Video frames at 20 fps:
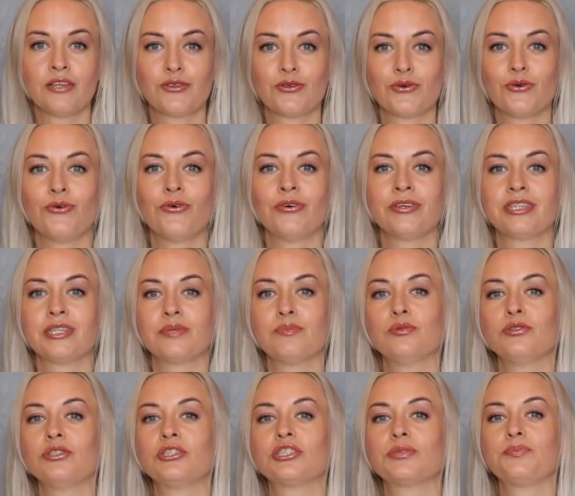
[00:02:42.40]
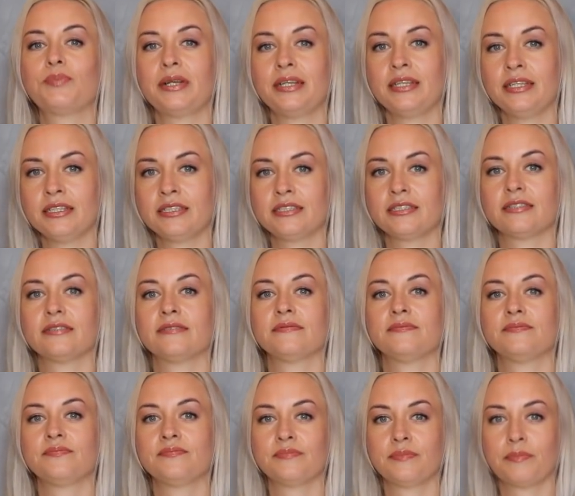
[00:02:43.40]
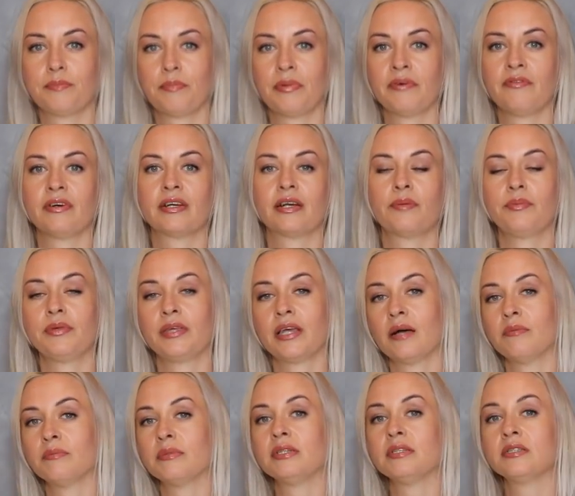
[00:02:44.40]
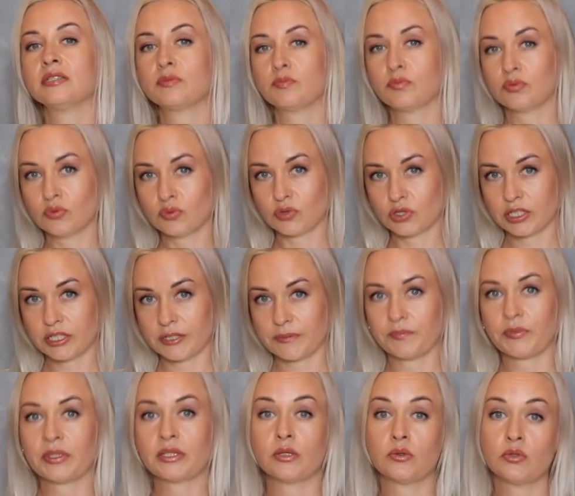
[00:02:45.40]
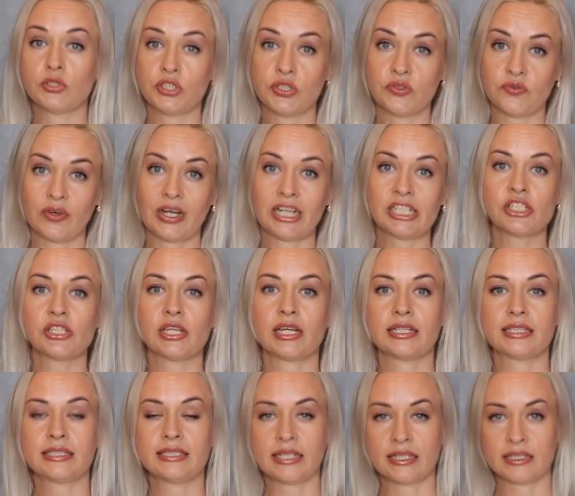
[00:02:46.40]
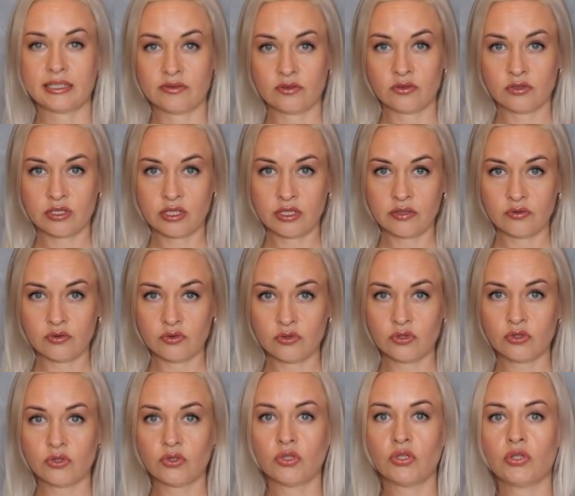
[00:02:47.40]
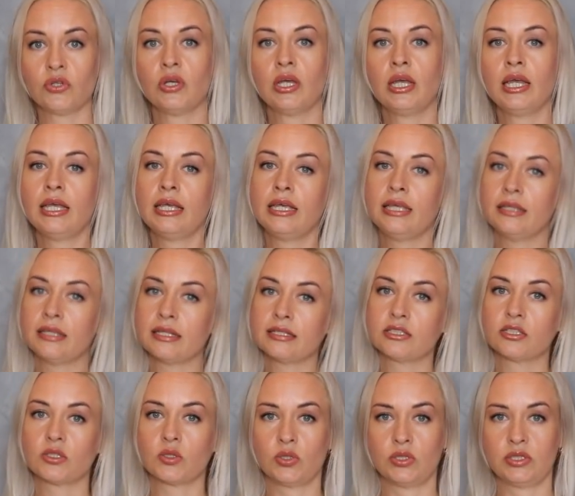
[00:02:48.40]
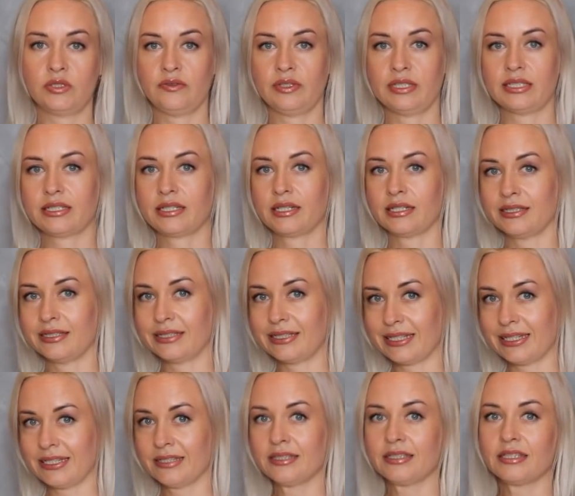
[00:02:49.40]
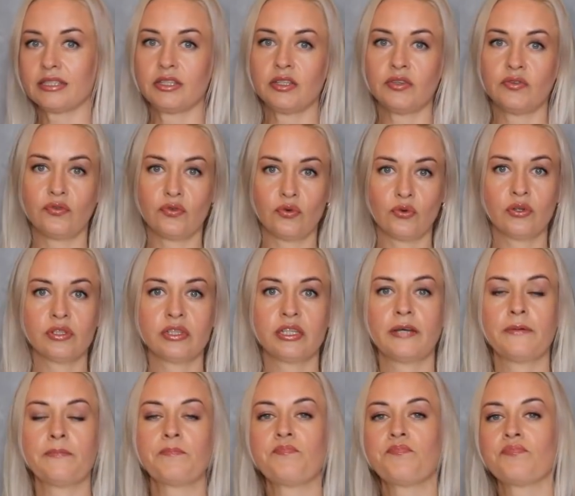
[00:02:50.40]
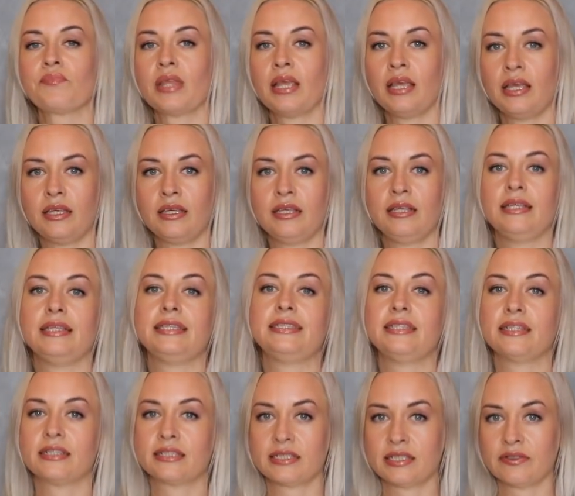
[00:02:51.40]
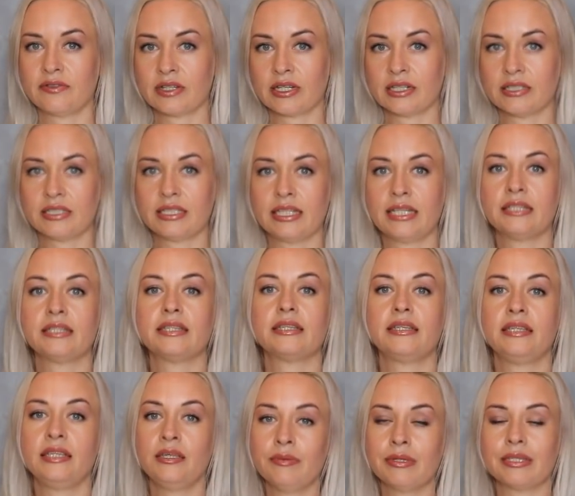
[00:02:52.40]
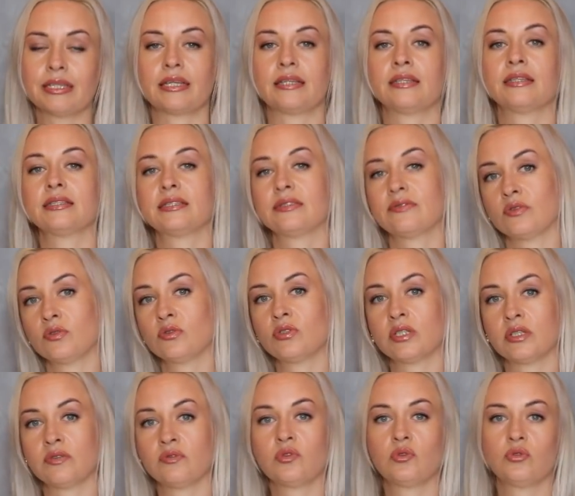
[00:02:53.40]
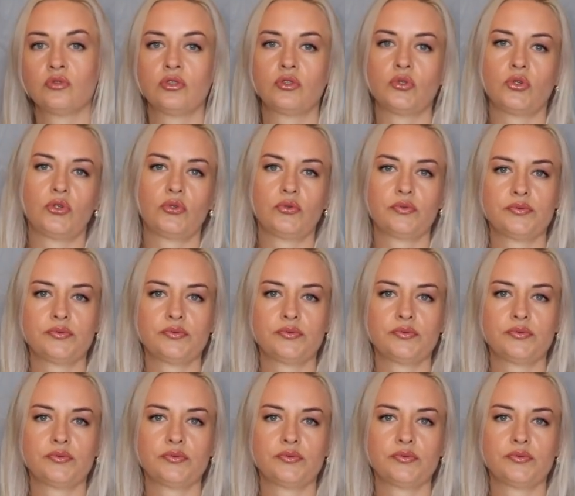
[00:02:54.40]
то ты будешь палить по воробьям из пушки. Это очень важно, знать свою целевую аудиторию и настроить весь контент и фото, и текстовый контент именно на свою целевую аудиторию.